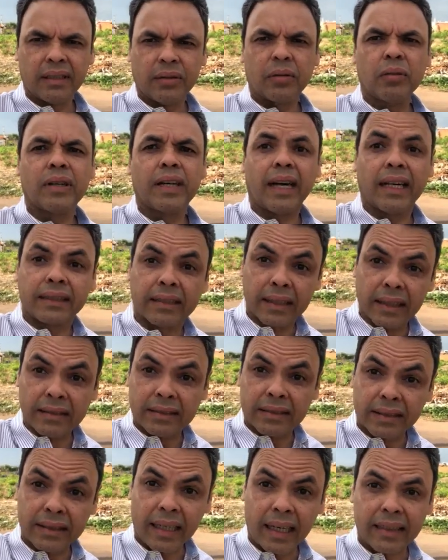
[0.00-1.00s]
com carteira
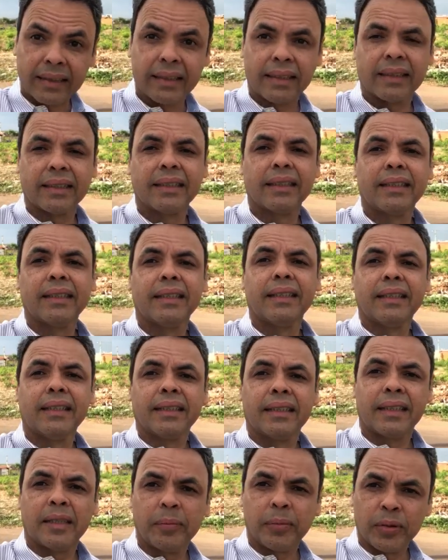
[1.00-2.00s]
assinada,
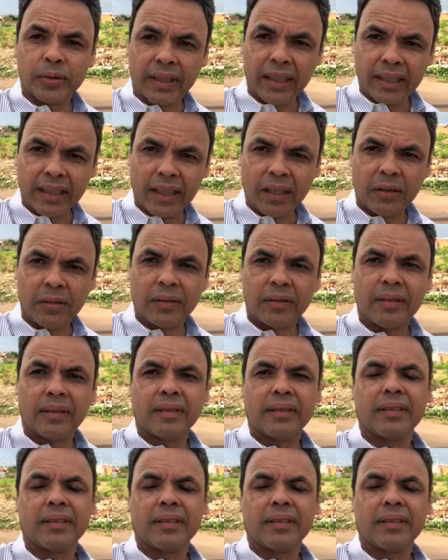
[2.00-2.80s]
que poderão